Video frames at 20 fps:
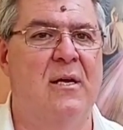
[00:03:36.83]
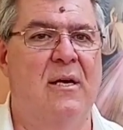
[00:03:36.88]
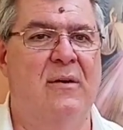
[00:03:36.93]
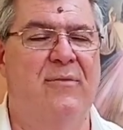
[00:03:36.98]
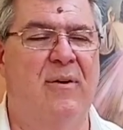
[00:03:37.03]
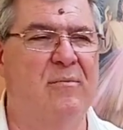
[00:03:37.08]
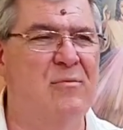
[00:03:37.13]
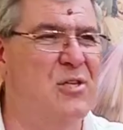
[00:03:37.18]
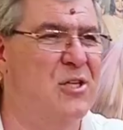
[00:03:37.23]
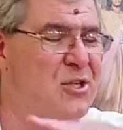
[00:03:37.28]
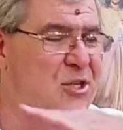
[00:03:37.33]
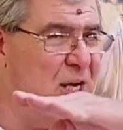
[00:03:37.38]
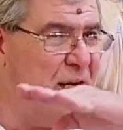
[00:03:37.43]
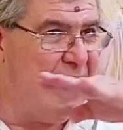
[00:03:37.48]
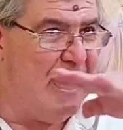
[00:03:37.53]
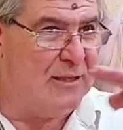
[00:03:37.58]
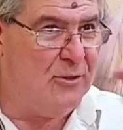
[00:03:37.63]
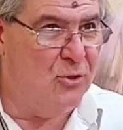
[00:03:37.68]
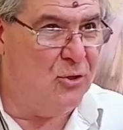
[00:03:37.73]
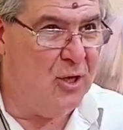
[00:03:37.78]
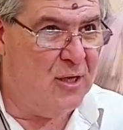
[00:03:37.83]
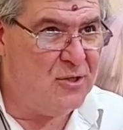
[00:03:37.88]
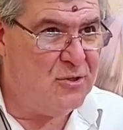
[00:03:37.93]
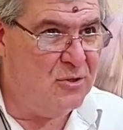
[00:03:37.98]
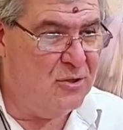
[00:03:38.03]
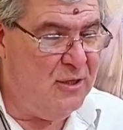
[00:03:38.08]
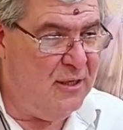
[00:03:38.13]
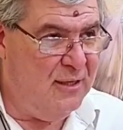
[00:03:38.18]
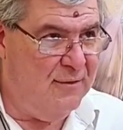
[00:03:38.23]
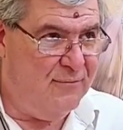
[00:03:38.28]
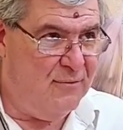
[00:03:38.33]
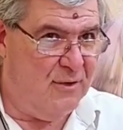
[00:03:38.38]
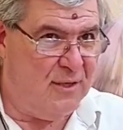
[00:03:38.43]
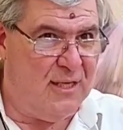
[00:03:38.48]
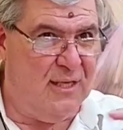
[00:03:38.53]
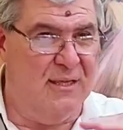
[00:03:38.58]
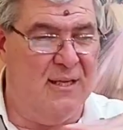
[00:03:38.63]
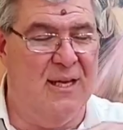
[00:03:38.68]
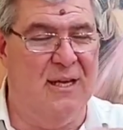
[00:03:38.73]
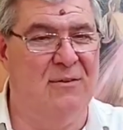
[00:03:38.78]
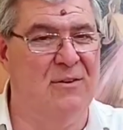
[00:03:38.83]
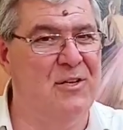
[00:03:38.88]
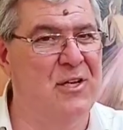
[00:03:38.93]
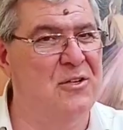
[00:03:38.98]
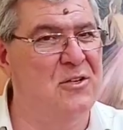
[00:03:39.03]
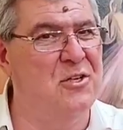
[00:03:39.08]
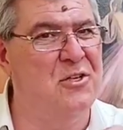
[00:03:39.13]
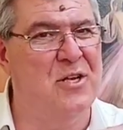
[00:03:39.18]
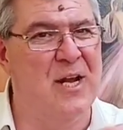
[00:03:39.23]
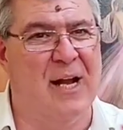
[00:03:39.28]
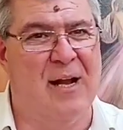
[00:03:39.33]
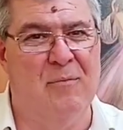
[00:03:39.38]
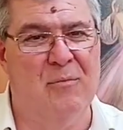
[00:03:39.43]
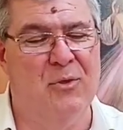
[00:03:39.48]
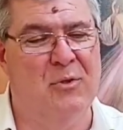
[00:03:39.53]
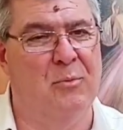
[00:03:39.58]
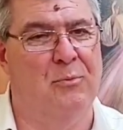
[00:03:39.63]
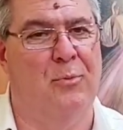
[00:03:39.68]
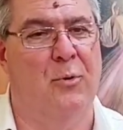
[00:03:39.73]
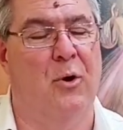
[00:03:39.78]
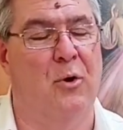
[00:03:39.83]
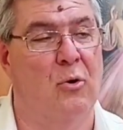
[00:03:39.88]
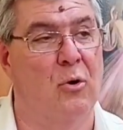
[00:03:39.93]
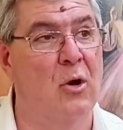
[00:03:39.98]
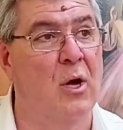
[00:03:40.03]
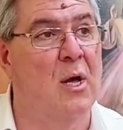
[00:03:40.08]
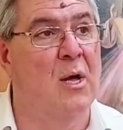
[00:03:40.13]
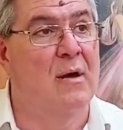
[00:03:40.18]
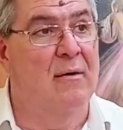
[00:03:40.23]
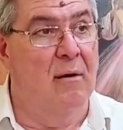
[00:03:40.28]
Não vamos enxergar no nosso nível aqui não, a gente enxerga muito pouco.